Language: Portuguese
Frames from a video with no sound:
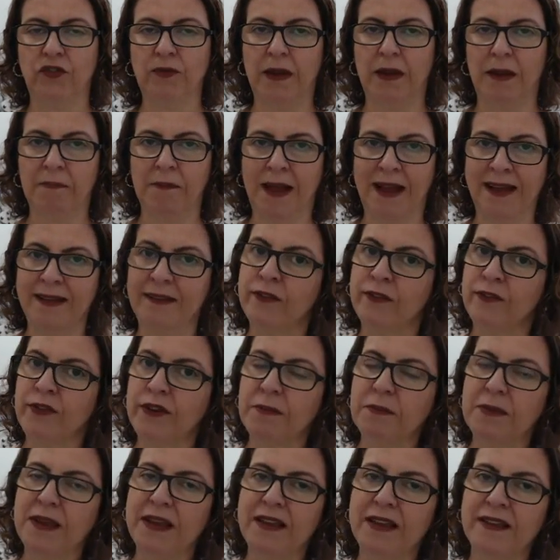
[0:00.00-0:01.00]
de mais
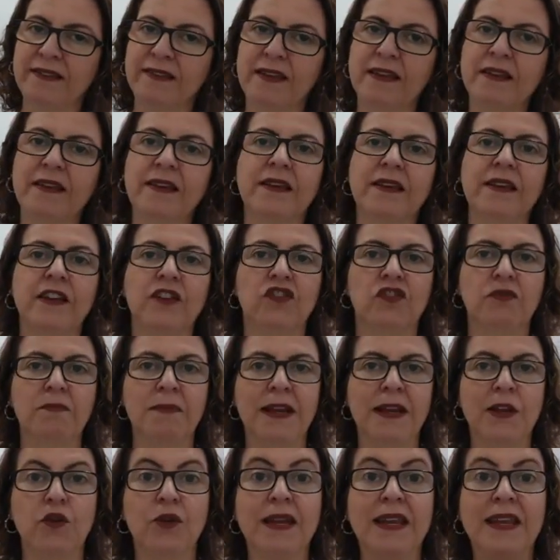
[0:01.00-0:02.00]
firmeza e de
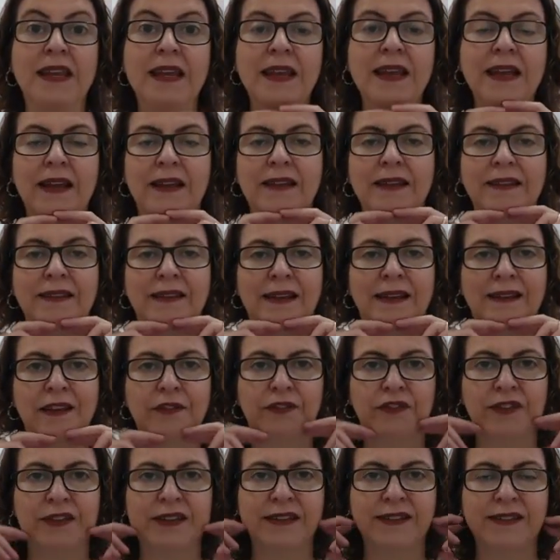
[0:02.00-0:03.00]
melhoria na
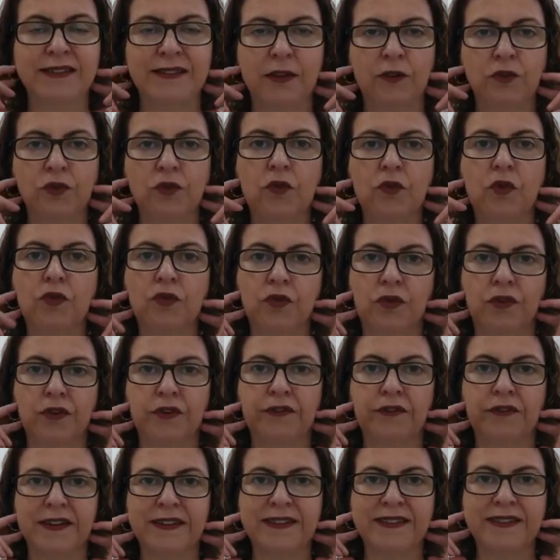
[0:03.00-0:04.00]
definição do
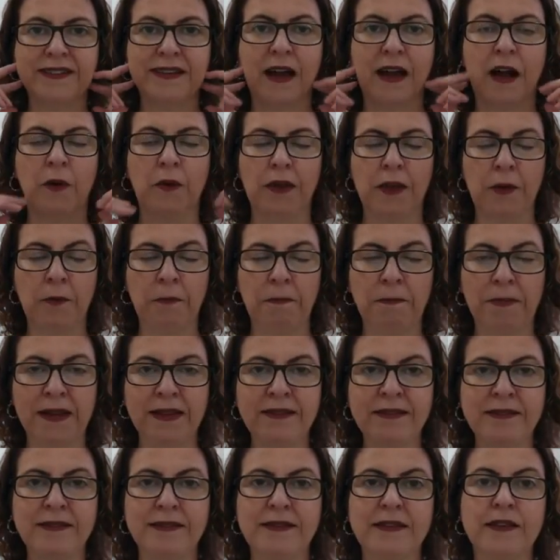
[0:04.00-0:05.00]
contorno facial, eu
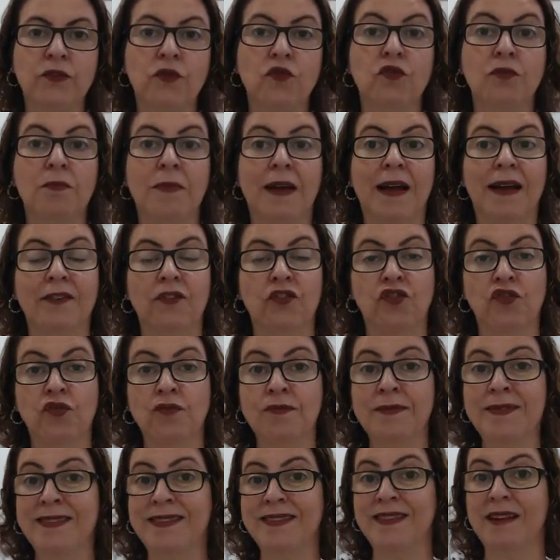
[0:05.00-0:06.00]
preciso de uma
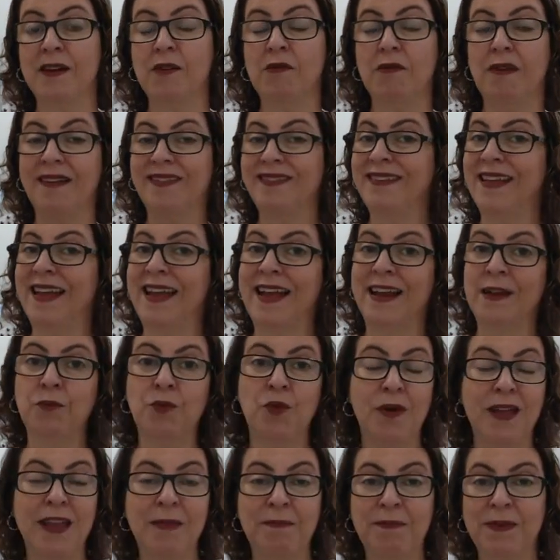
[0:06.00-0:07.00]
junção
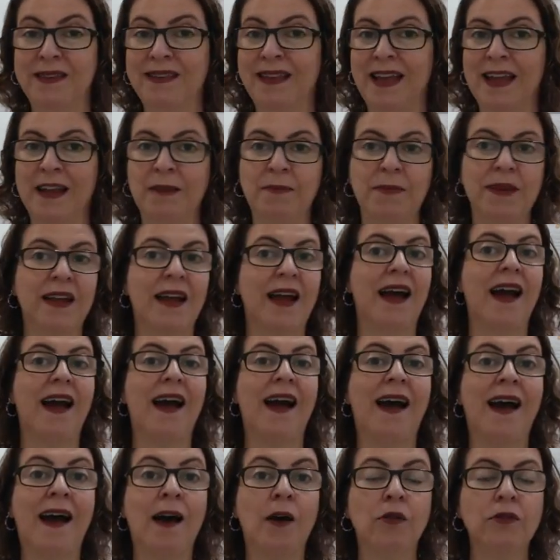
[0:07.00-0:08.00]
dermoepidérmica
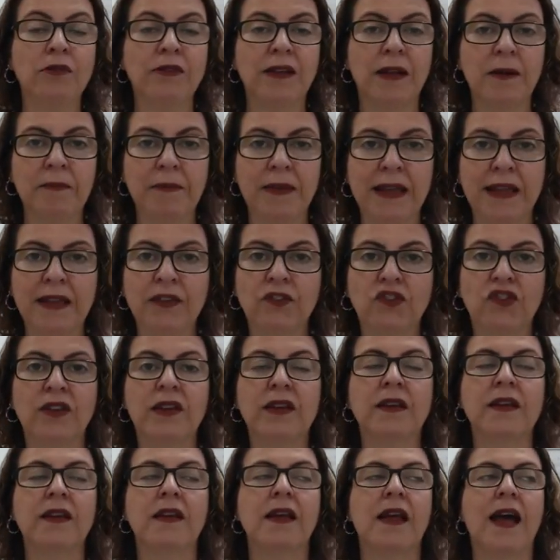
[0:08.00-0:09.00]

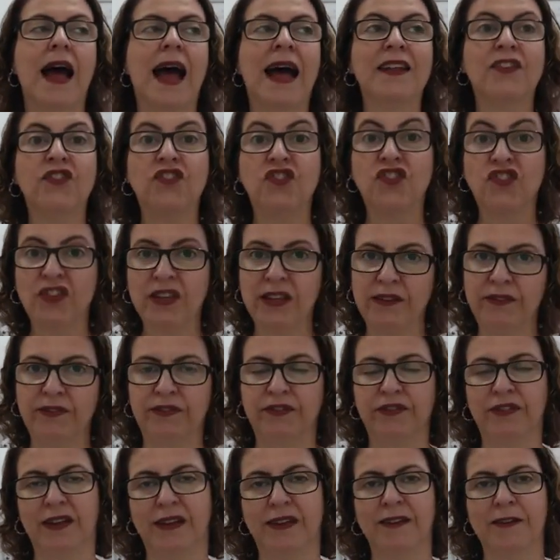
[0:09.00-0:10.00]
altamente
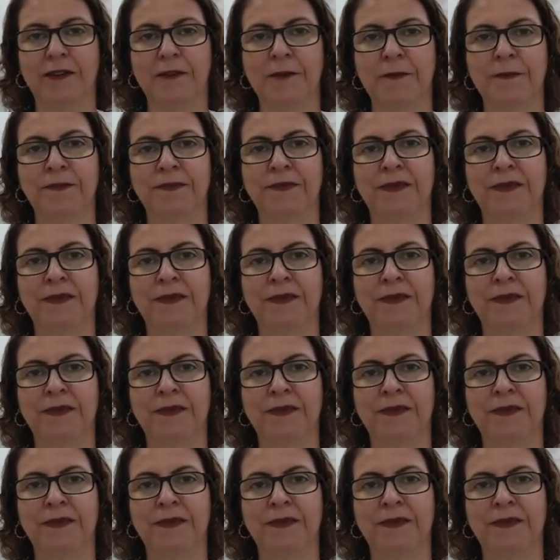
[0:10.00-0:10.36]
ativa.